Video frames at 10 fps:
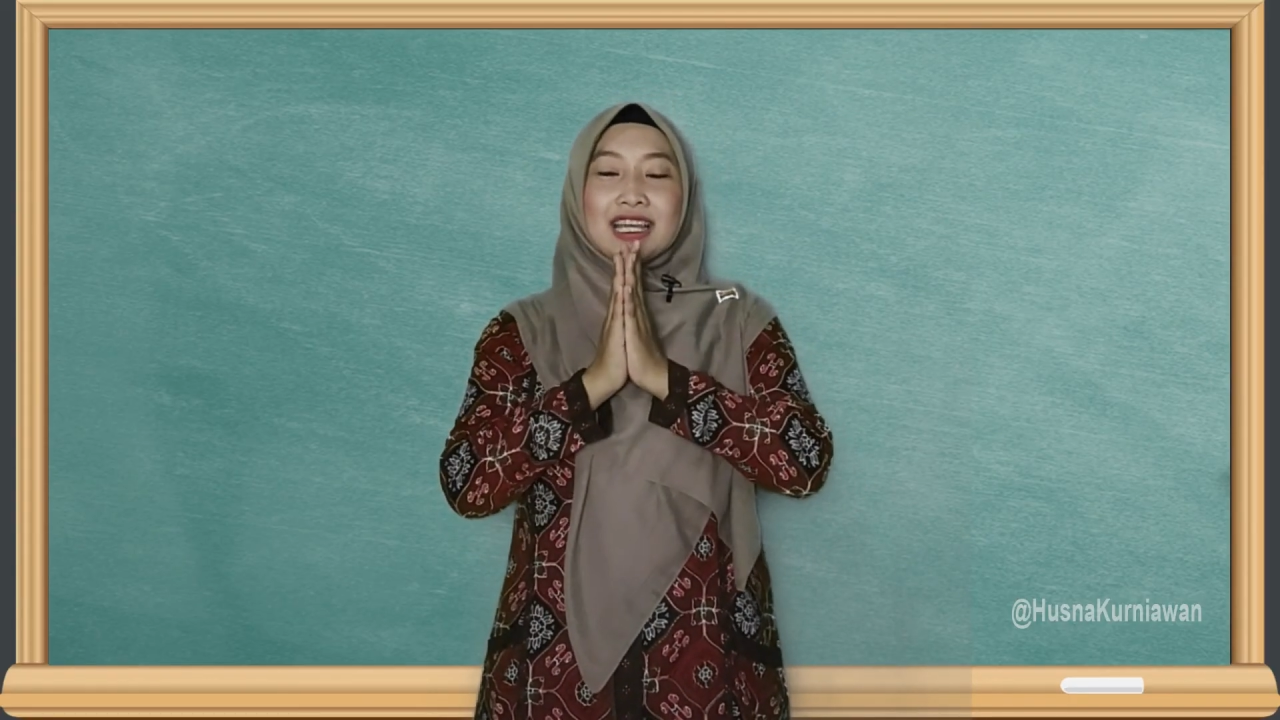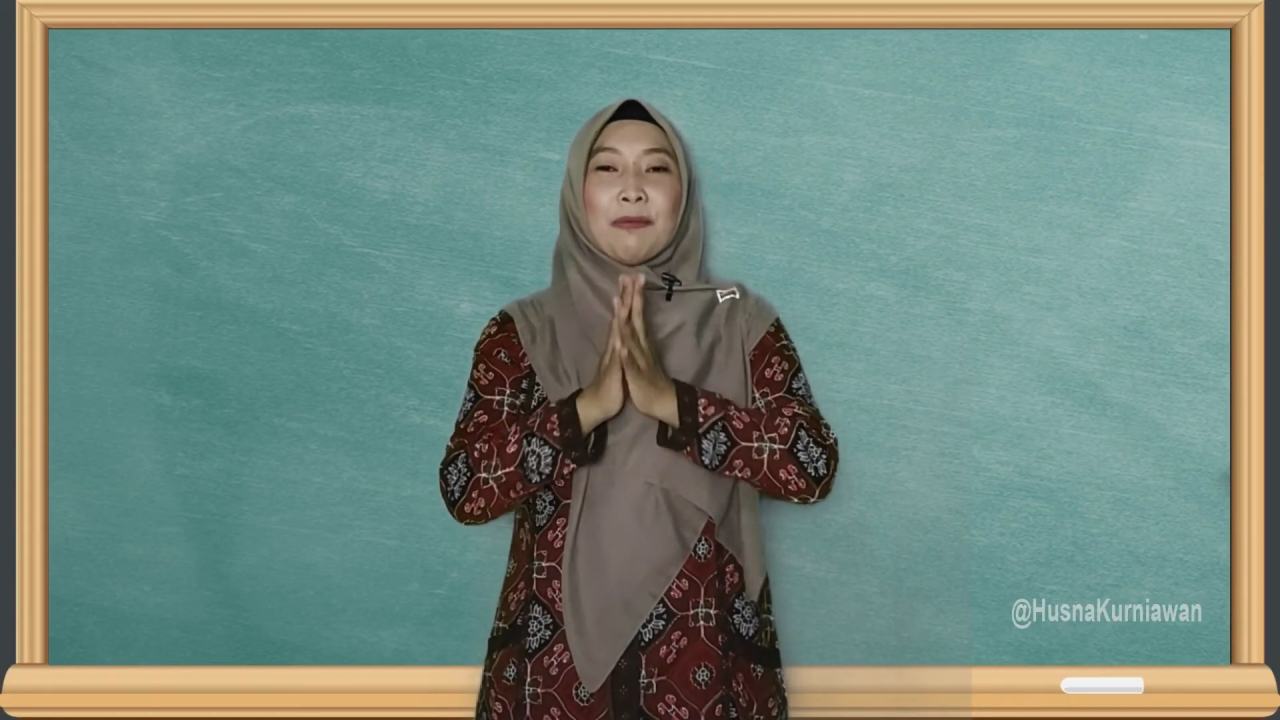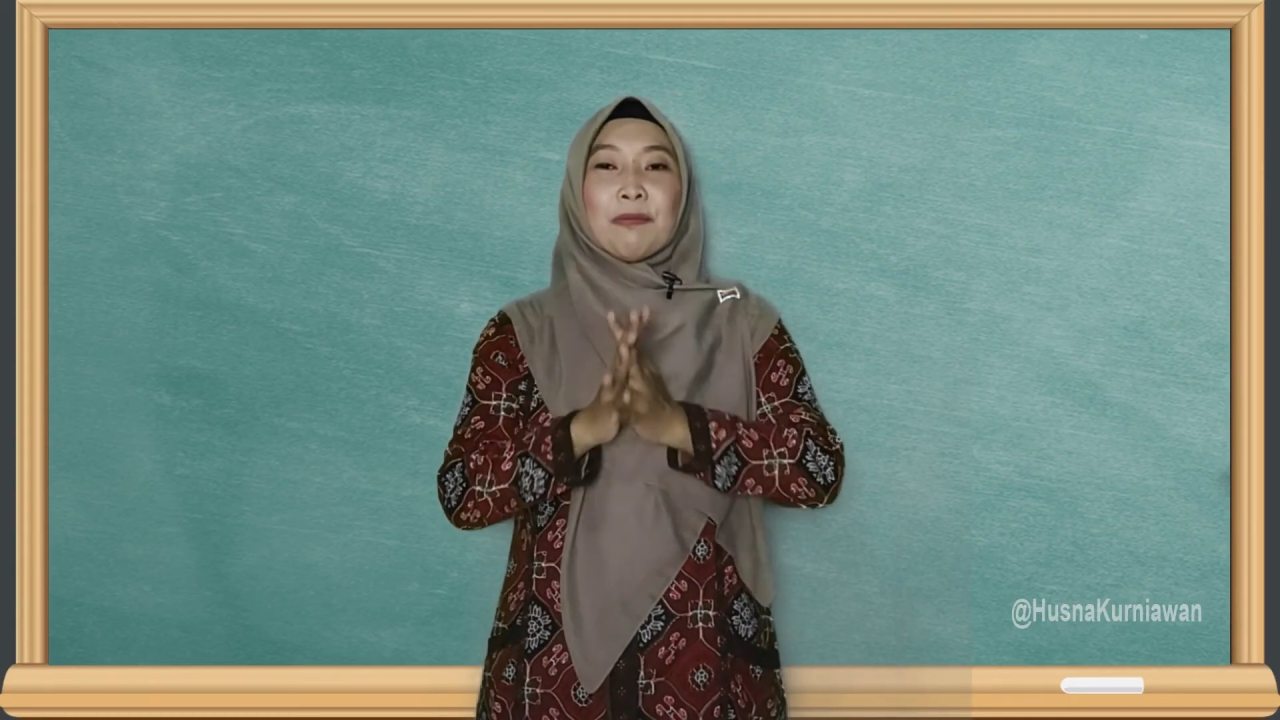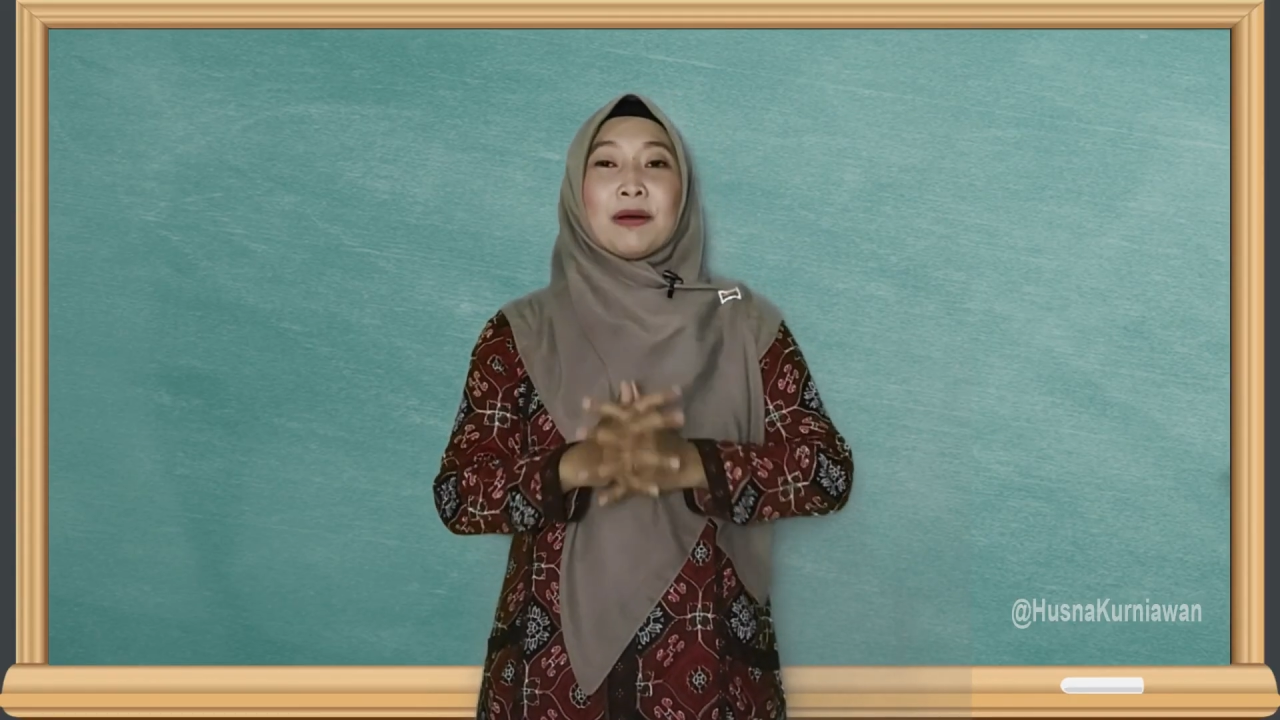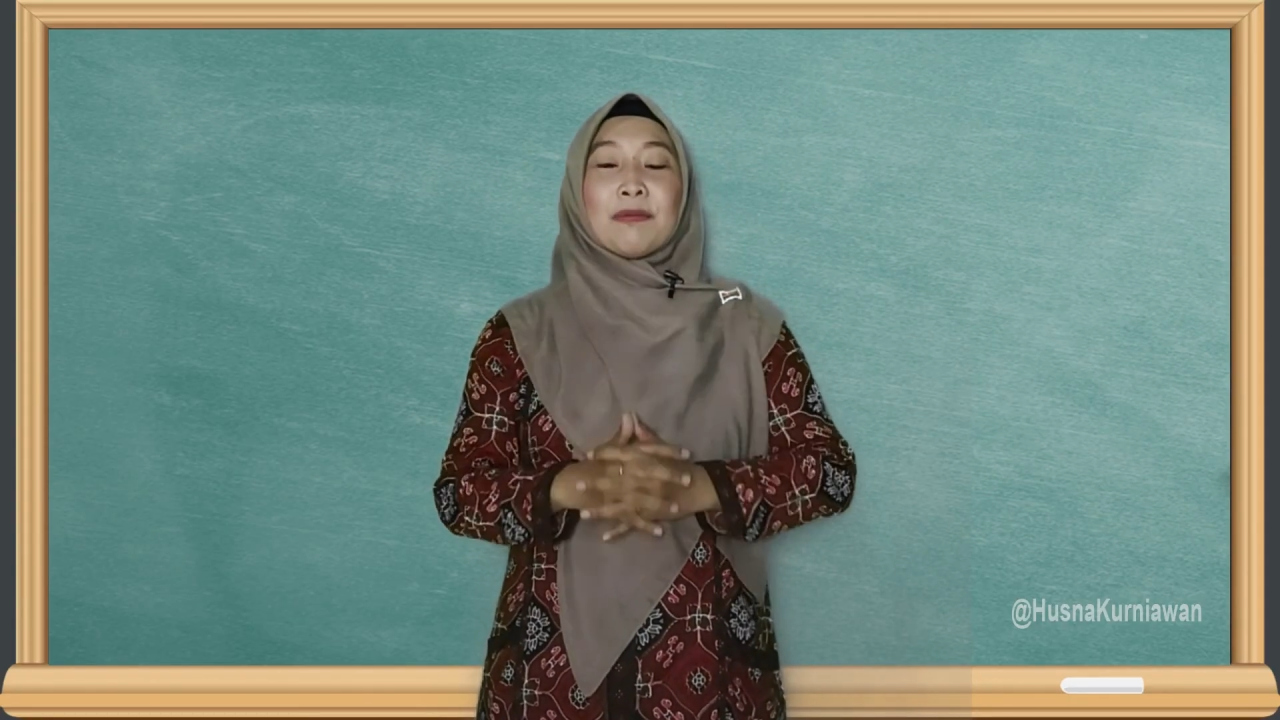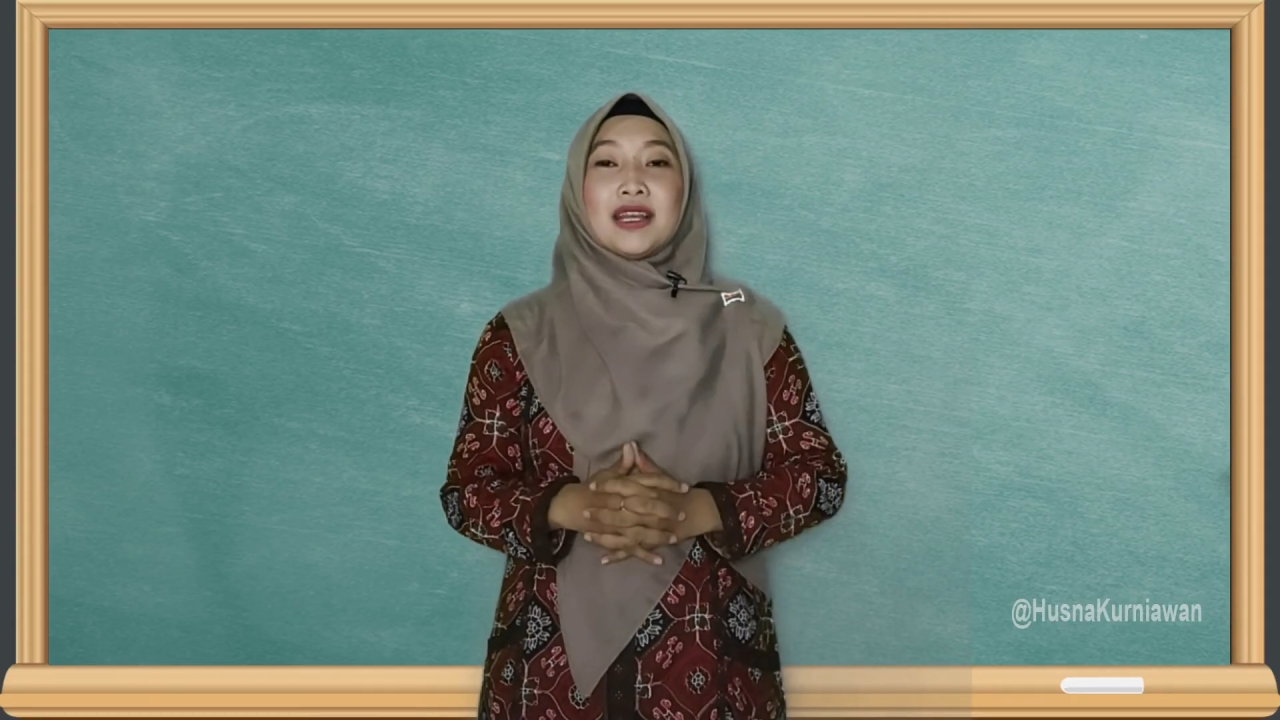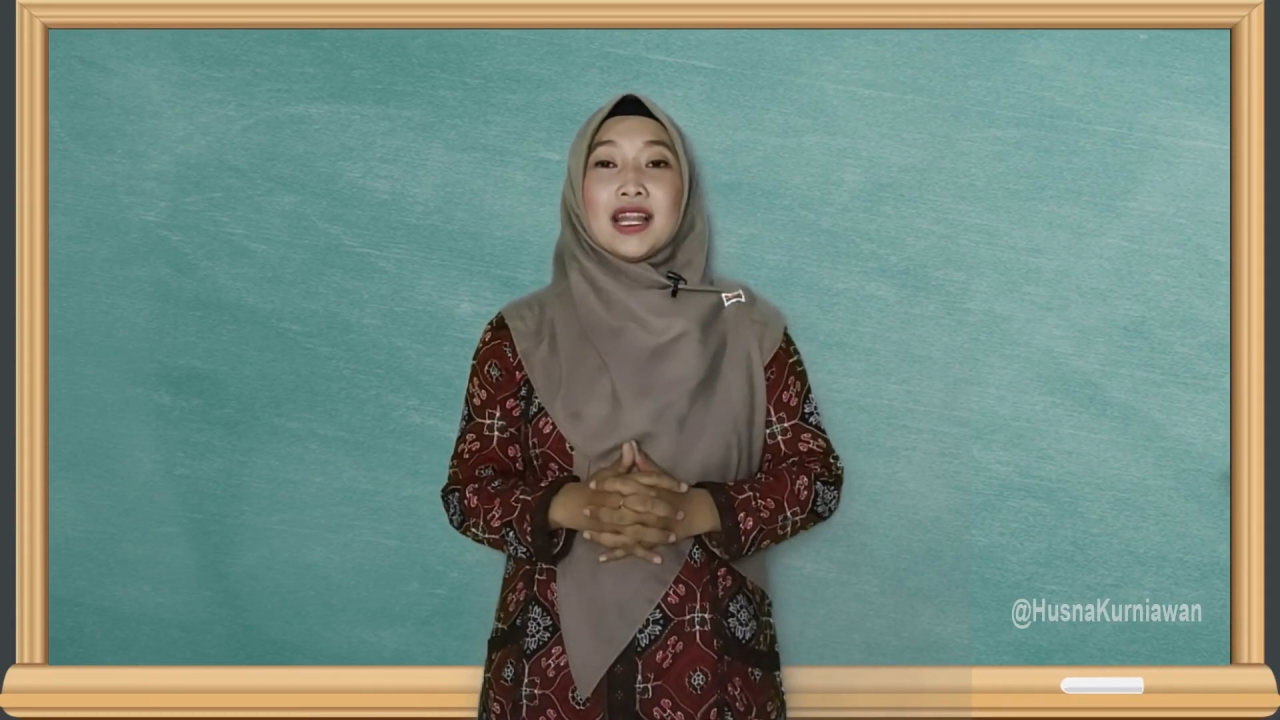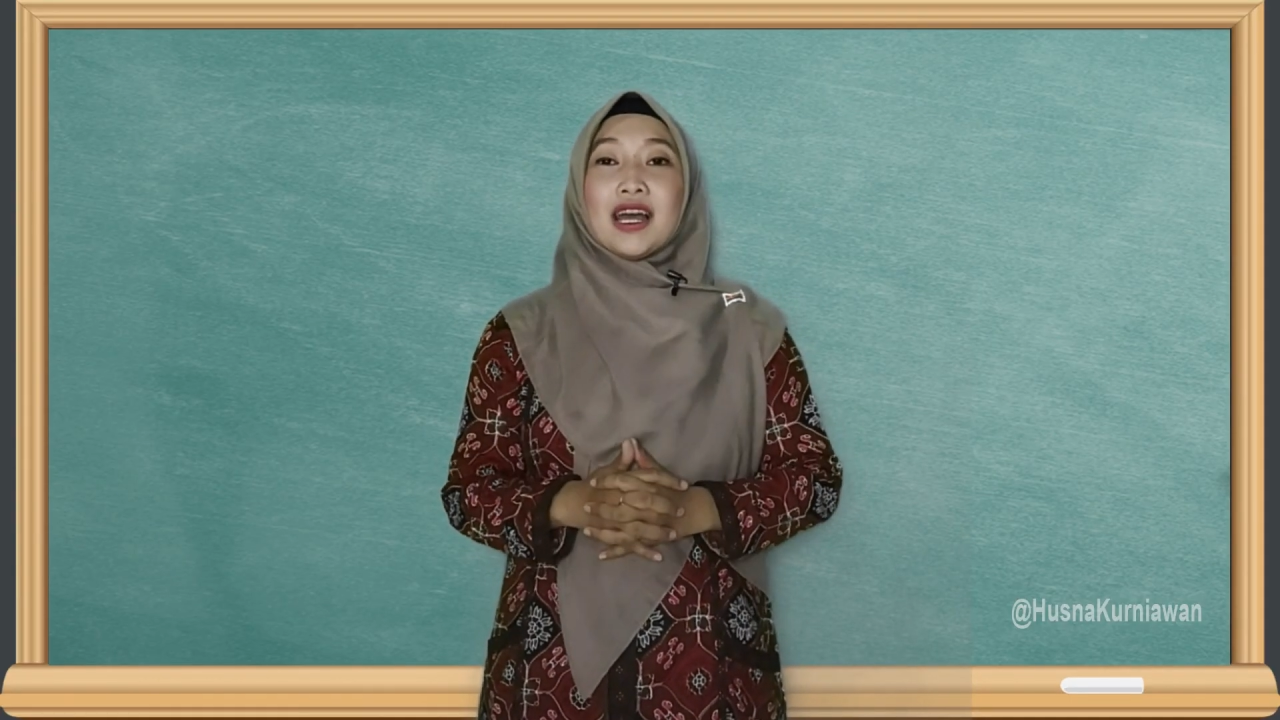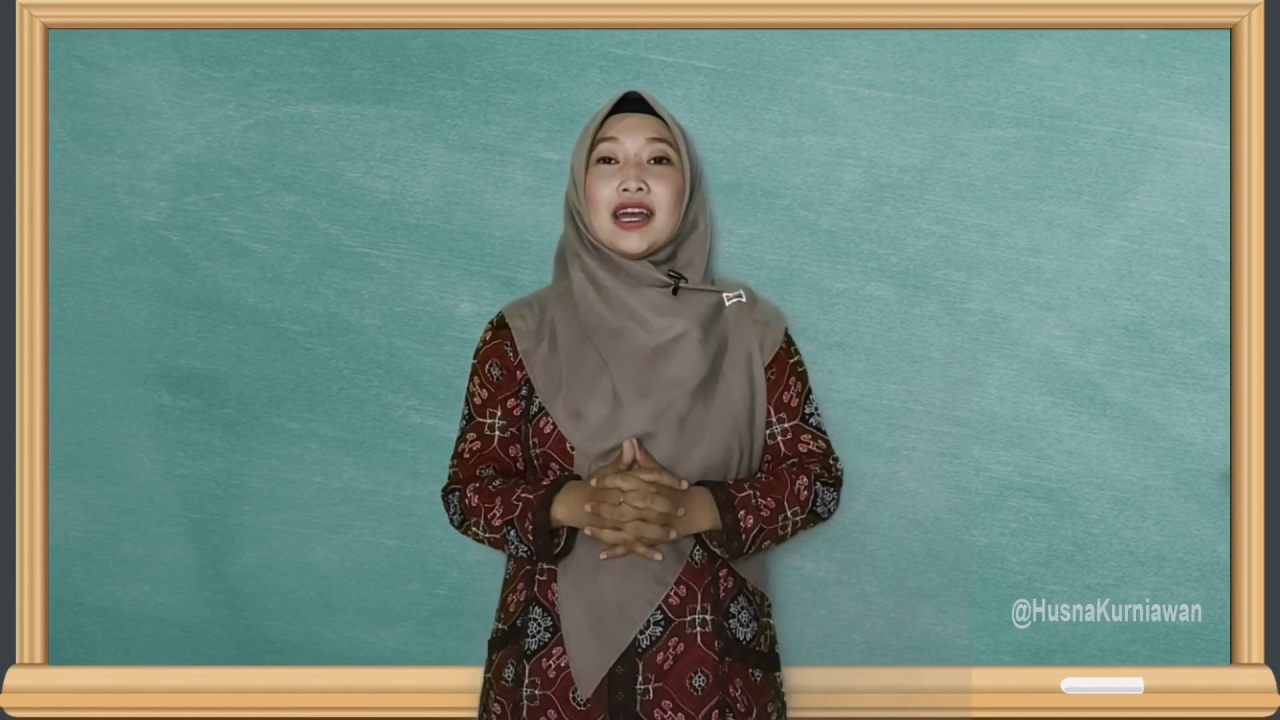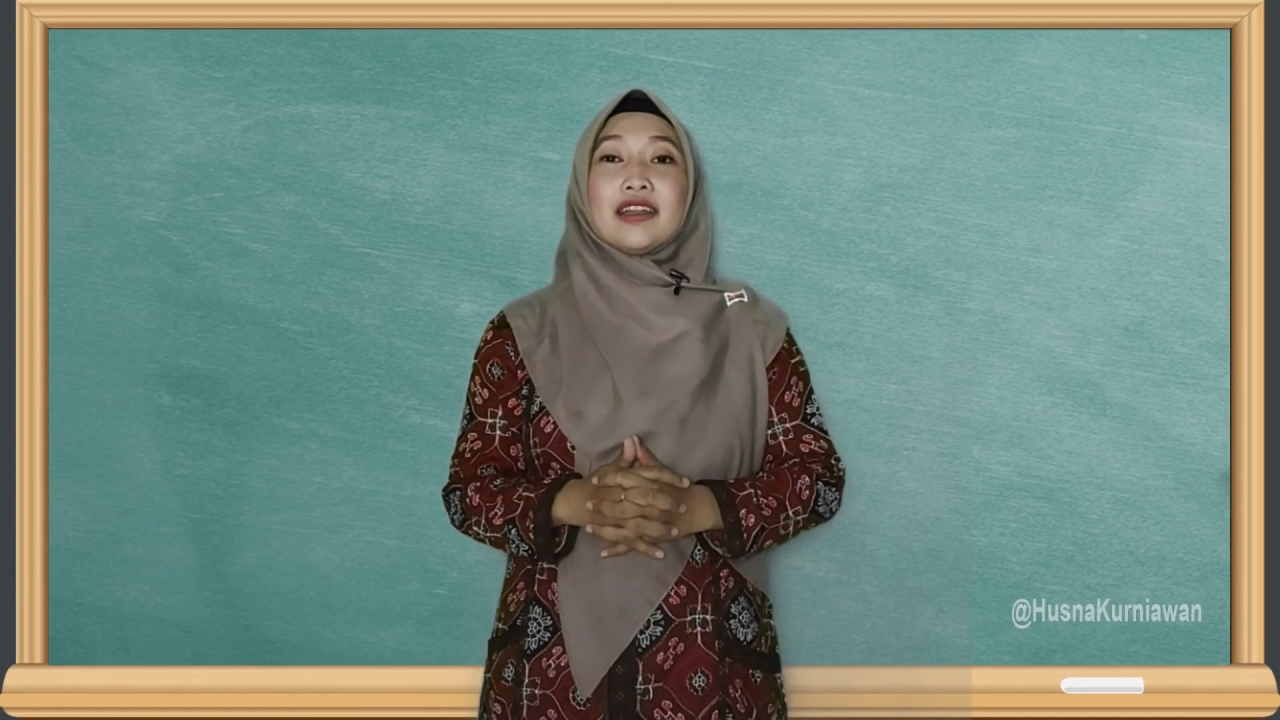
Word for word: Apabila